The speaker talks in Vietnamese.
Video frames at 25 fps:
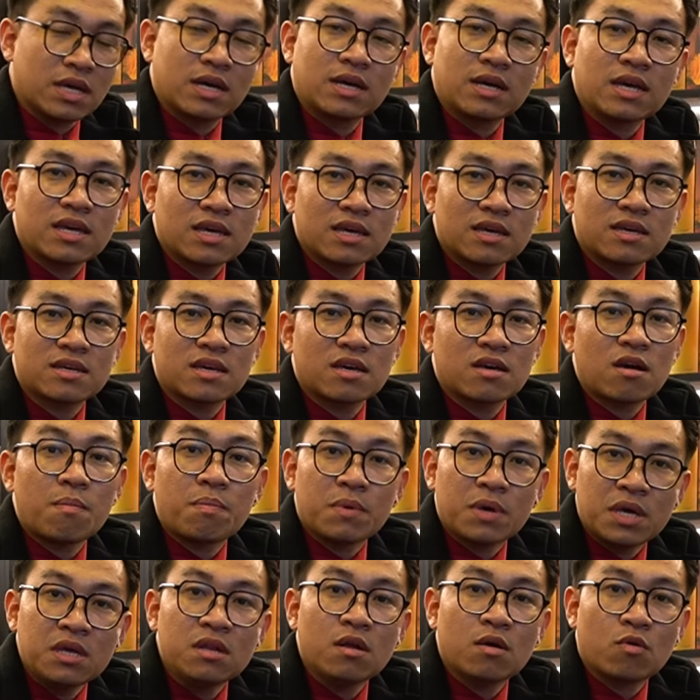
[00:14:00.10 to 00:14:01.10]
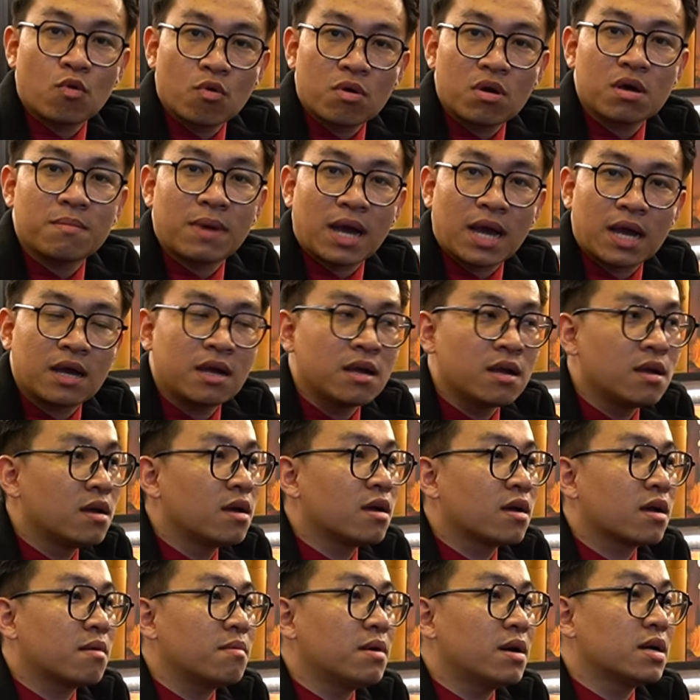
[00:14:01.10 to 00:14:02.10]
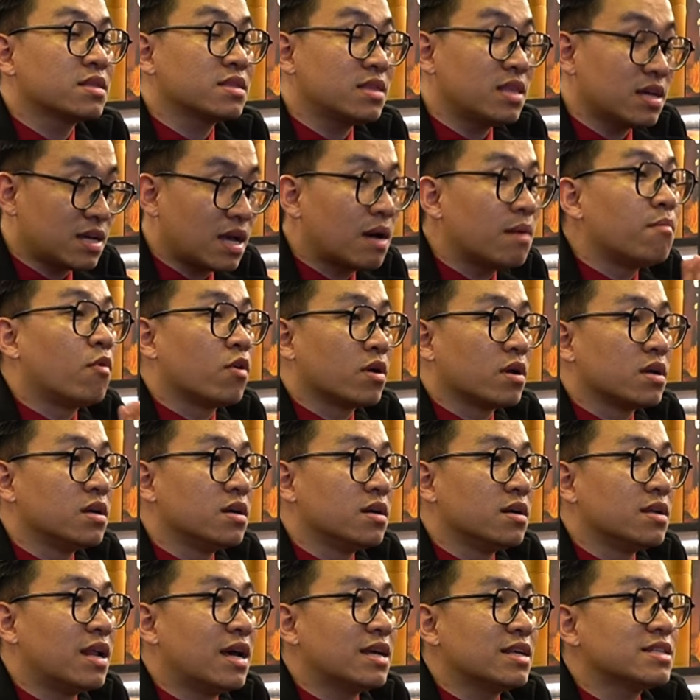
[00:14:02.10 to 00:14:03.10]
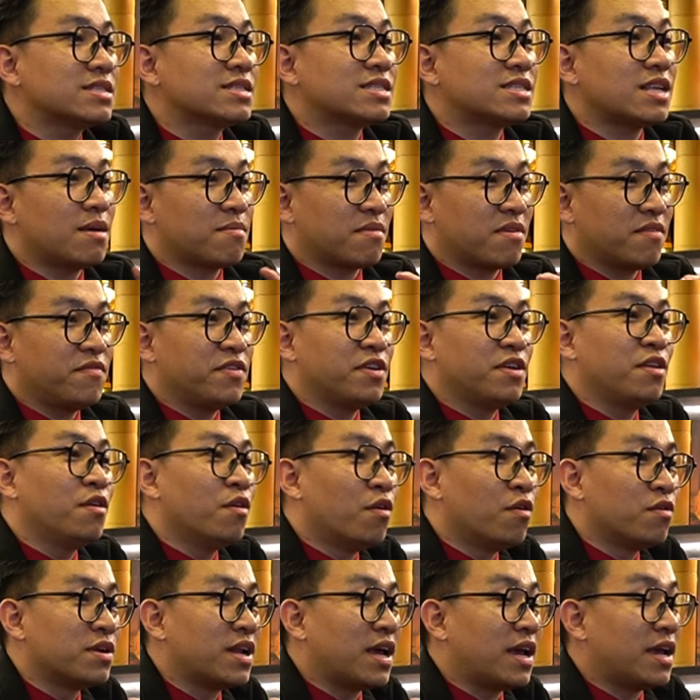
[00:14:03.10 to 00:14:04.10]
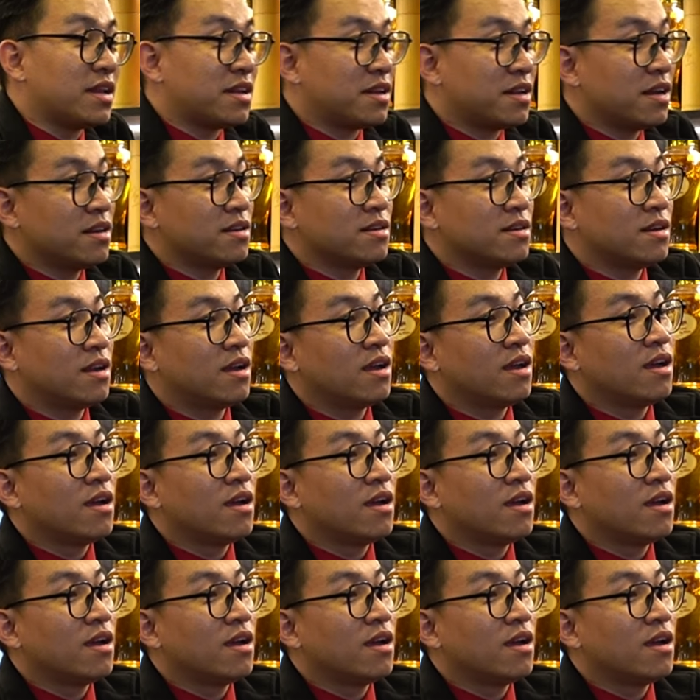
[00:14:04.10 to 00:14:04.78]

những cái góp ý đó của các bạn. Cảm ơn tất cả mọi người đã xem cái video này trên